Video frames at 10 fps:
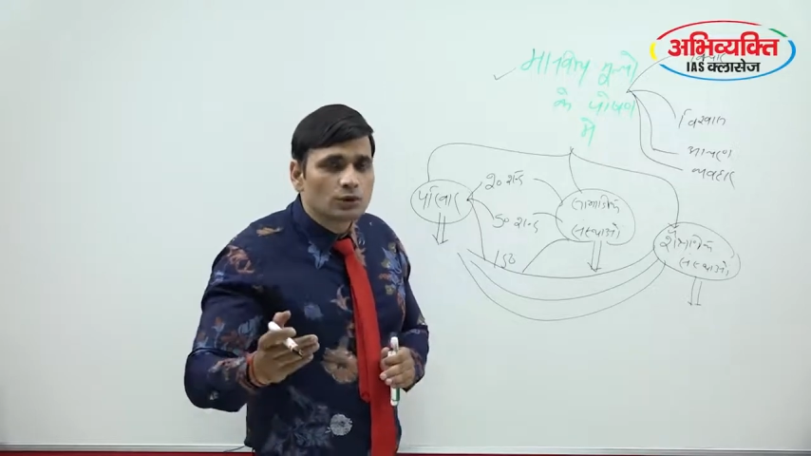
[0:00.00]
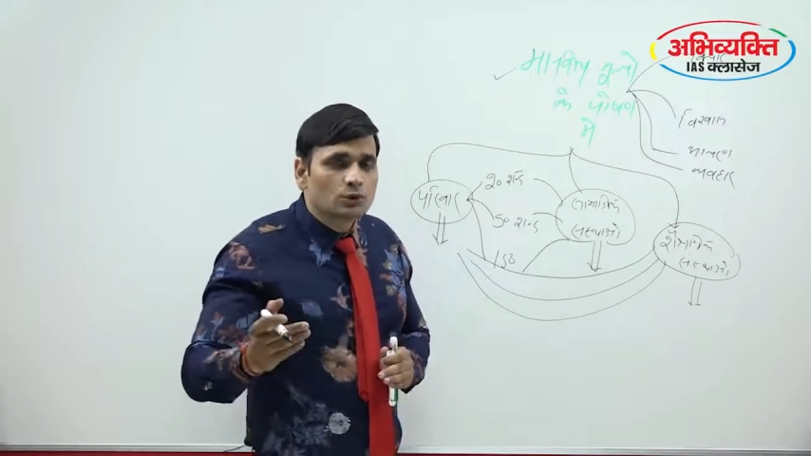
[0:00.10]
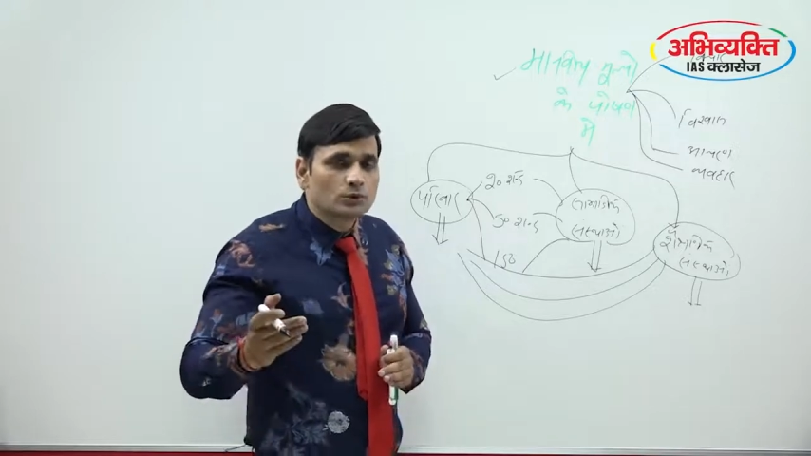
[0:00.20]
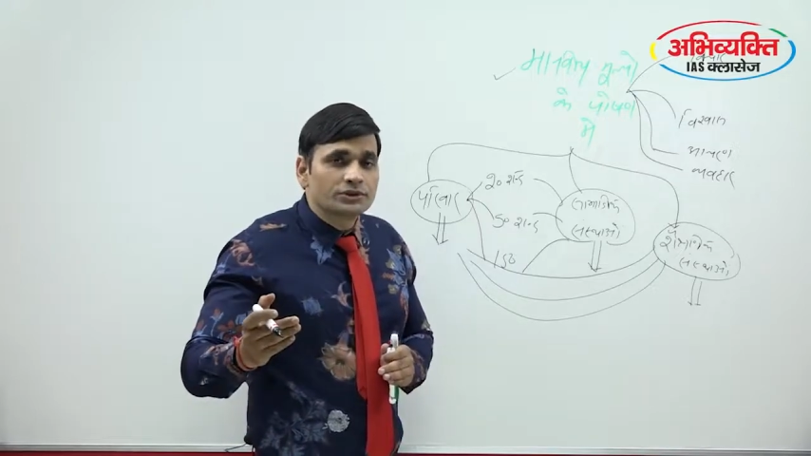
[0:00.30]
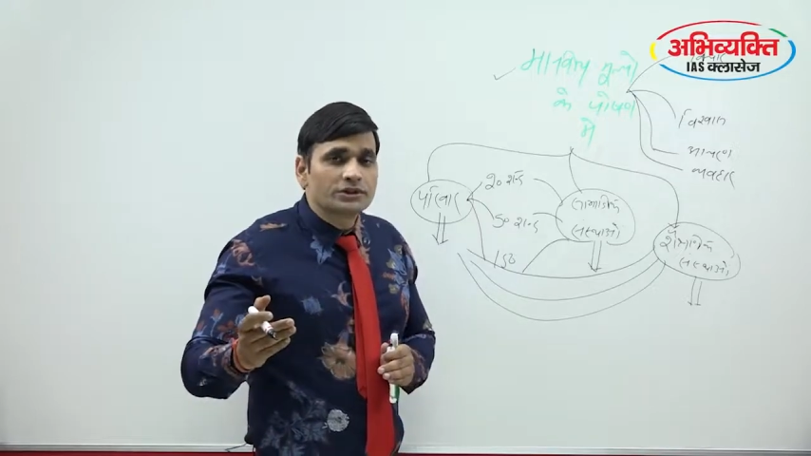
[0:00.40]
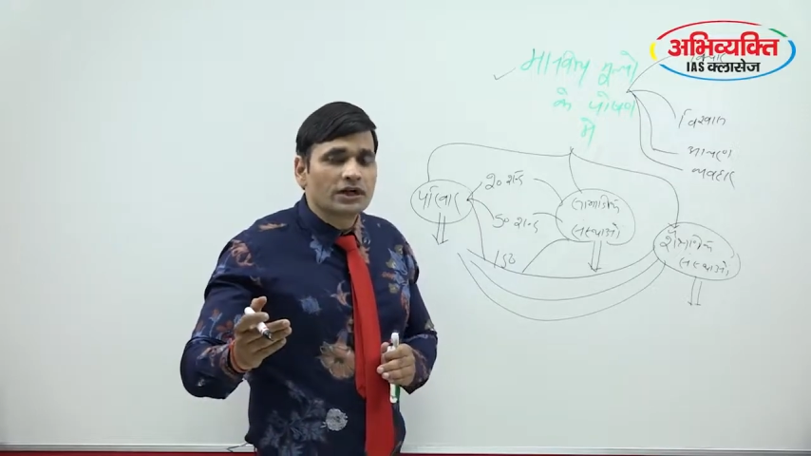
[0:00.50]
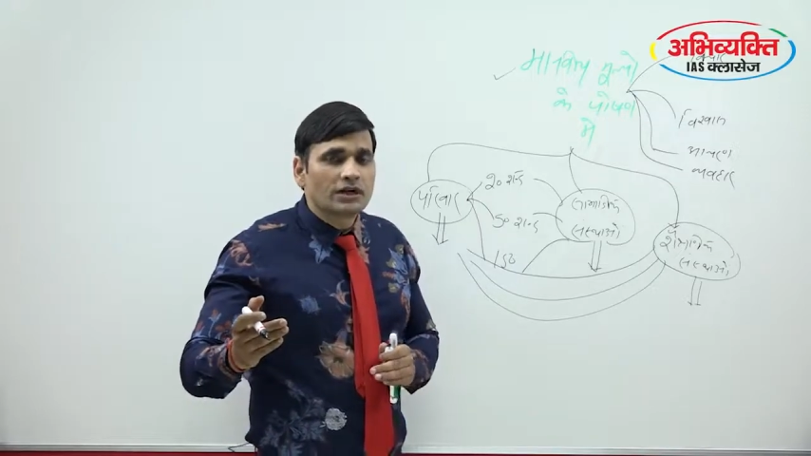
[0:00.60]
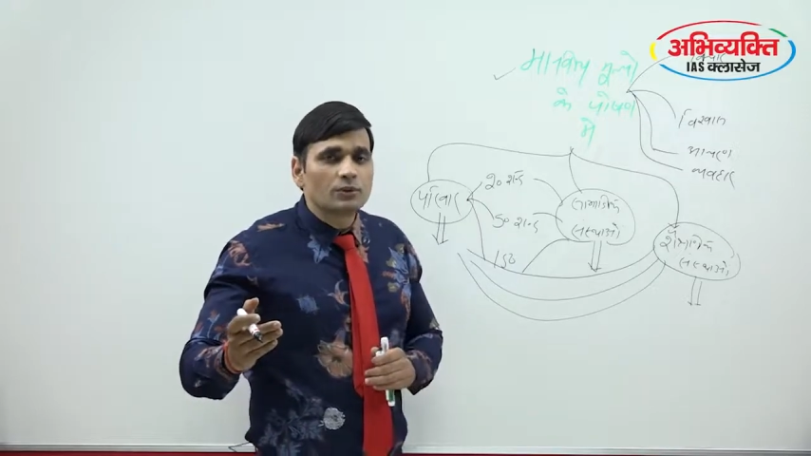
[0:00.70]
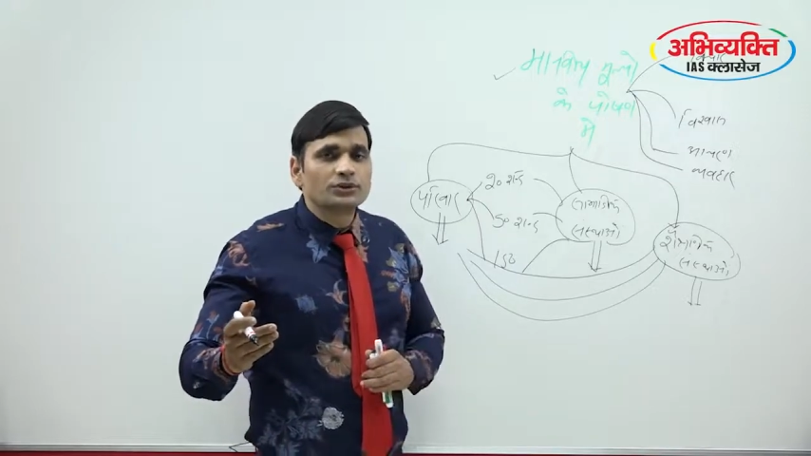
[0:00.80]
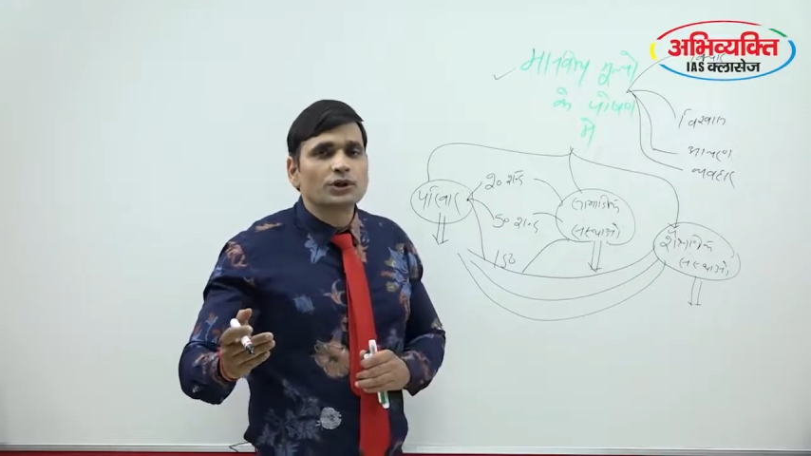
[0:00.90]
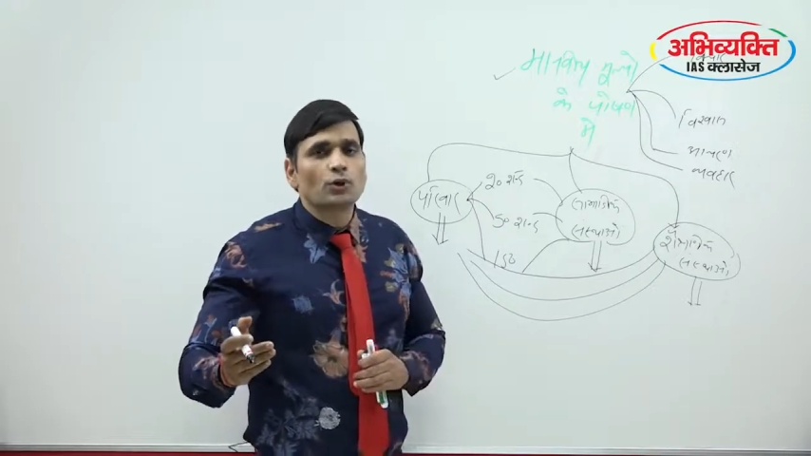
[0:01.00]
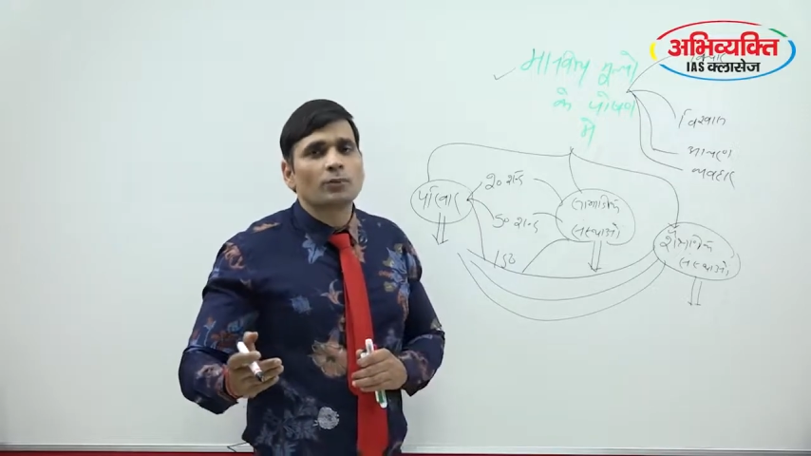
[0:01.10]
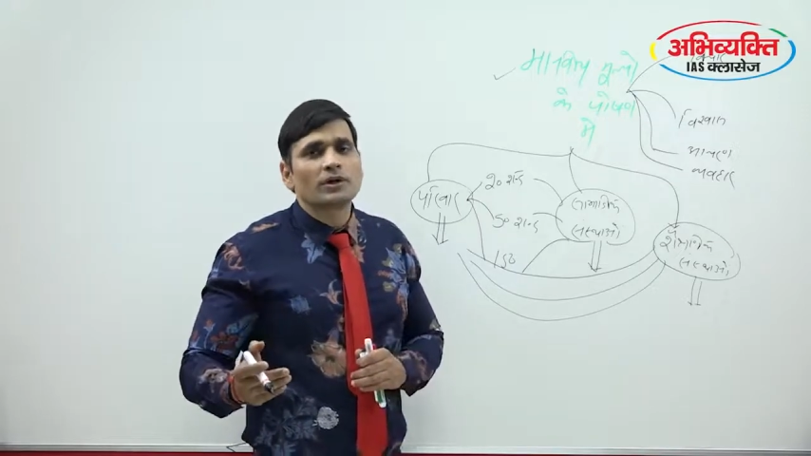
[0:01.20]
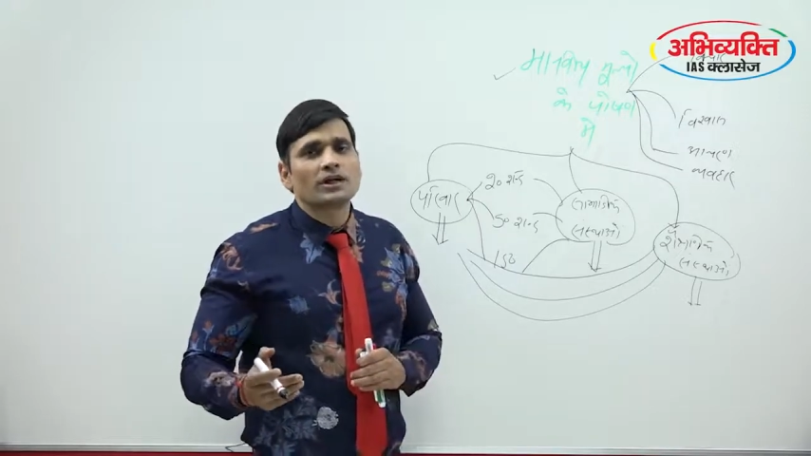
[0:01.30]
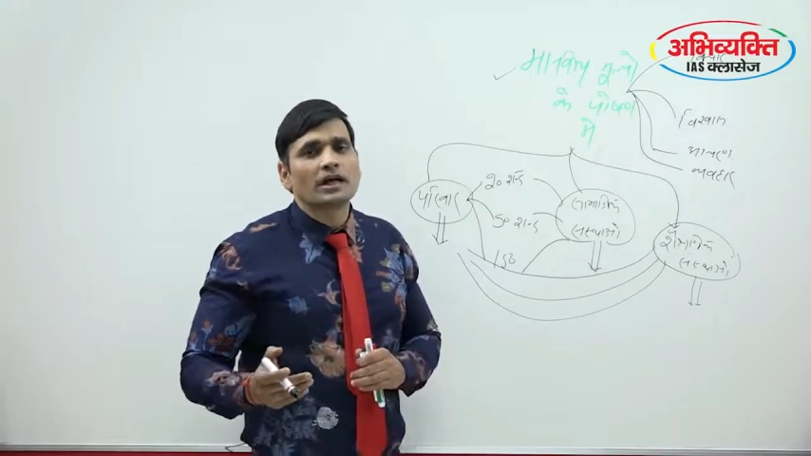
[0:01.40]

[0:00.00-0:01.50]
तो उसका उसके ऊपर